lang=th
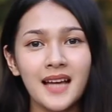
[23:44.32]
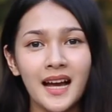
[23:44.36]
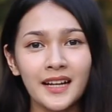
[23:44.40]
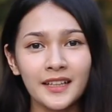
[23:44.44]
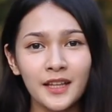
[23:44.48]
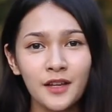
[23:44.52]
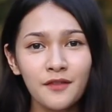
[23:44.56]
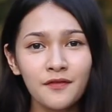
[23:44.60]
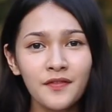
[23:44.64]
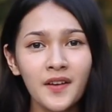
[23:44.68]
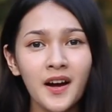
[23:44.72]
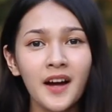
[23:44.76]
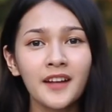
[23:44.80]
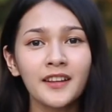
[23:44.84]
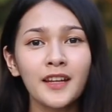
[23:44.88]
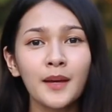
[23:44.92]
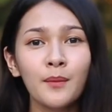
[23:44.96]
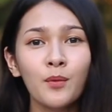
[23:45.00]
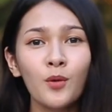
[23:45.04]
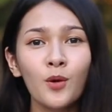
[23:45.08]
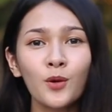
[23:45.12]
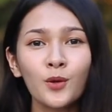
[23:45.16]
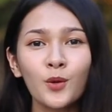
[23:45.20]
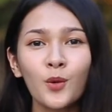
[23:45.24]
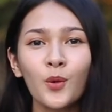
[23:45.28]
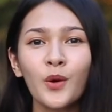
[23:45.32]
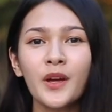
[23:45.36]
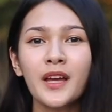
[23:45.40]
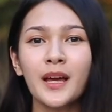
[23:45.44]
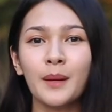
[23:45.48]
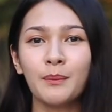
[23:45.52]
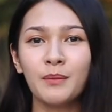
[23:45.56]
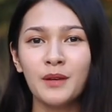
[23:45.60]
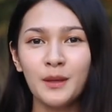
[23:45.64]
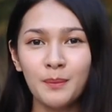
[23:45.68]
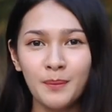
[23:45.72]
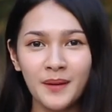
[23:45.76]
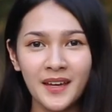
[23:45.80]
ากพี่เฟิร์นได้พูดคุยกับ
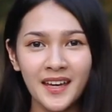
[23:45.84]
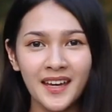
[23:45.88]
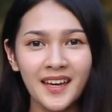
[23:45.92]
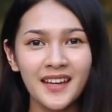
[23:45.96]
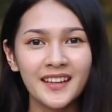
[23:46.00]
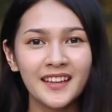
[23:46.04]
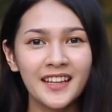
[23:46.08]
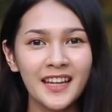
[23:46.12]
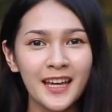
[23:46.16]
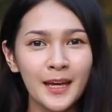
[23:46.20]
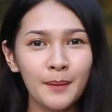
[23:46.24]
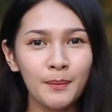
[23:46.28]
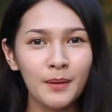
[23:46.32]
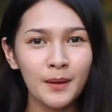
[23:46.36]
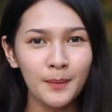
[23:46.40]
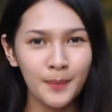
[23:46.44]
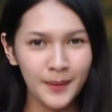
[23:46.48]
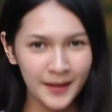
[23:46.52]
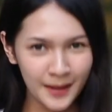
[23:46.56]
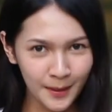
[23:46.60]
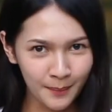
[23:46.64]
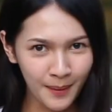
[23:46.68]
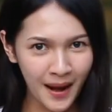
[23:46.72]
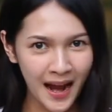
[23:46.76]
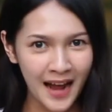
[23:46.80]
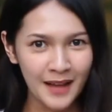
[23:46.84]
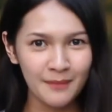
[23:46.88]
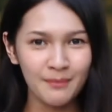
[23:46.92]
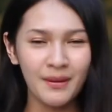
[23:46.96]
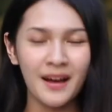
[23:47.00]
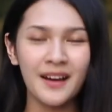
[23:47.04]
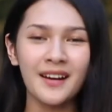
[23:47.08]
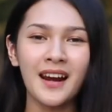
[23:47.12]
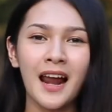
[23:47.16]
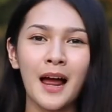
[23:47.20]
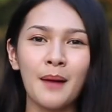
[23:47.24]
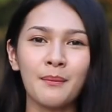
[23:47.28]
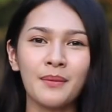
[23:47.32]
พี่ๆที่พิพิธภัณฑ์พระ
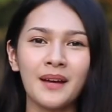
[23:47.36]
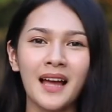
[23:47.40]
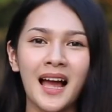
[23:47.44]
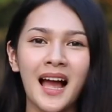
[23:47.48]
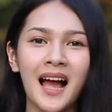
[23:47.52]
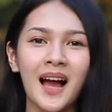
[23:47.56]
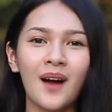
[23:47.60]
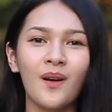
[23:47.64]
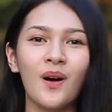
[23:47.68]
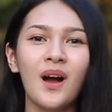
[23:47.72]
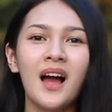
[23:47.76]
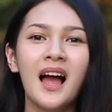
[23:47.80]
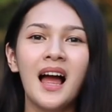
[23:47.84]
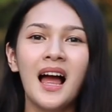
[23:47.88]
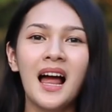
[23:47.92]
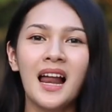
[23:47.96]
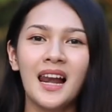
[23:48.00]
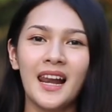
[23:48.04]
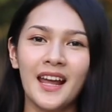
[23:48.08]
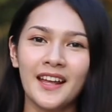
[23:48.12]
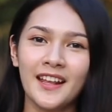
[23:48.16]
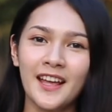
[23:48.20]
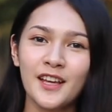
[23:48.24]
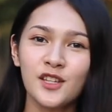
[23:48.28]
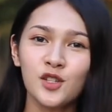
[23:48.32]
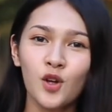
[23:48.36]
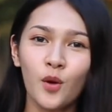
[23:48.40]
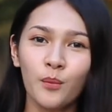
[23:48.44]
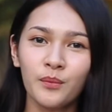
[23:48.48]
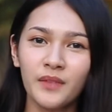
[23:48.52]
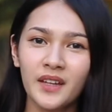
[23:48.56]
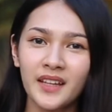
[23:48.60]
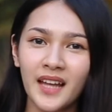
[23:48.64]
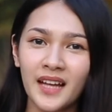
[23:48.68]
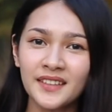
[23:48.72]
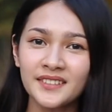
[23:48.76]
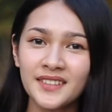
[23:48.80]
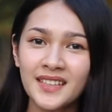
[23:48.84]
ราม9และได้ชมนิ
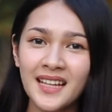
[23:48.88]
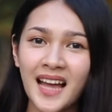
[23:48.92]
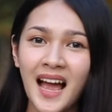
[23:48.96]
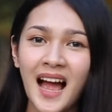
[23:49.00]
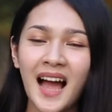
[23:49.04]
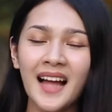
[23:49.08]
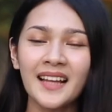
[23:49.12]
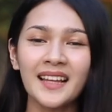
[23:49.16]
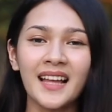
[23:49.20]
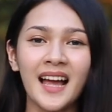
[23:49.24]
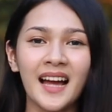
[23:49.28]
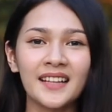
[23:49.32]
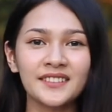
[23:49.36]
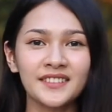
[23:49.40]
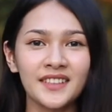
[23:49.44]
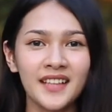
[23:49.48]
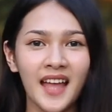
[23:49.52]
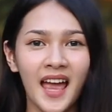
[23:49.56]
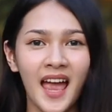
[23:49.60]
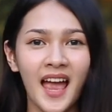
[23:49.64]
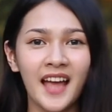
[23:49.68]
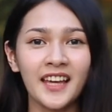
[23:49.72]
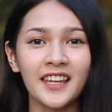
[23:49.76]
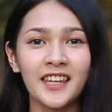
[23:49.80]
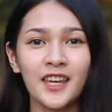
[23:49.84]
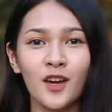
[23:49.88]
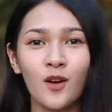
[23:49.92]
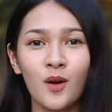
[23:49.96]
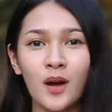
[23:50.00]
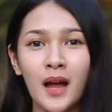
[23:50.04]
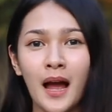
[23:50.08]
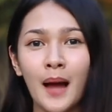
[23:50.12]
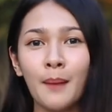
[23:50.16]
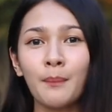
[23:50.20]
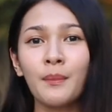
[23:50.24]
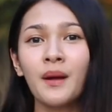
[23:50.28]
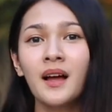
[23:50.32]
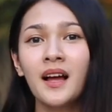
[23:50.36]
ทรรศการการแสดงเกี่ยว
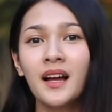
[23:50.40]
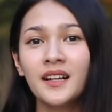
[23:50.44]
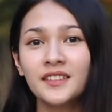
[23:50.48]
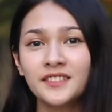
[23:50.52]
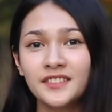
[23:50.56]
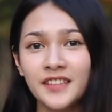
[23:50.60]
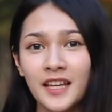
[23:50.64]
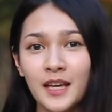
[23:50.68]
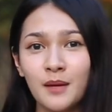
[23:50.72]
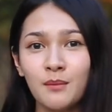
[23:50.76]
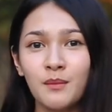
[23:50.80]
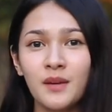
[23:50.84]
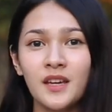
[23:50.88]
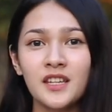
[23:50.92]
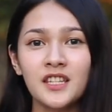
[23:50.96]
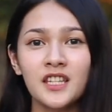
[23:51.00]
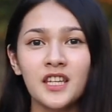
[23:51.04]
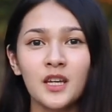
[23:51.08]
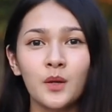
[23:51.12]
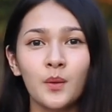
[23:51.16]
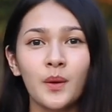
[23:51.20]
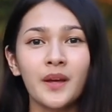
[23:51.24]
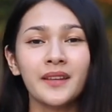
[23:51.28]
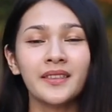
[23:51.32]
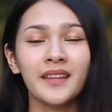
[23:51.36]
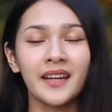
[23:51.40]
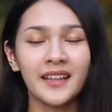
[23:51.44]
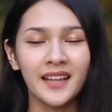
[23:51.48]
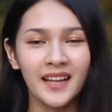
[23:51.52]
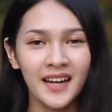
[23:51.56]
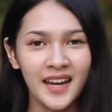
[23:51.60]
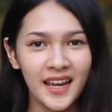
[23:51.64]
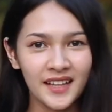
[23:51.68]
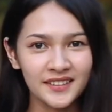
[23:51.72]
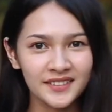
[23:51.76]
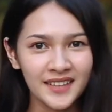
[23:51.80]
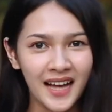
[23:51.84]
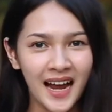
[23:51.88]
กับสิ่งมีชีวิตในทะเล
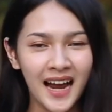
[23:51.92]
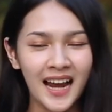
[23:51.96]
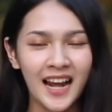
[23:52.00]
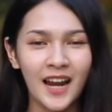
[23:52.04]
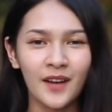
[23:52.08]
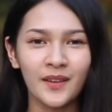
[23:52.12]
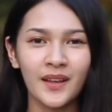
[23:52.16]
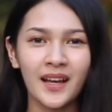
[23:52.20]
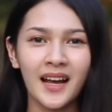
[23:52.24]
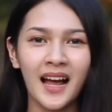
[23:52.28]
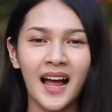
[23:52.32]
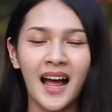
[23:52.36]
ทรายแล้วนะ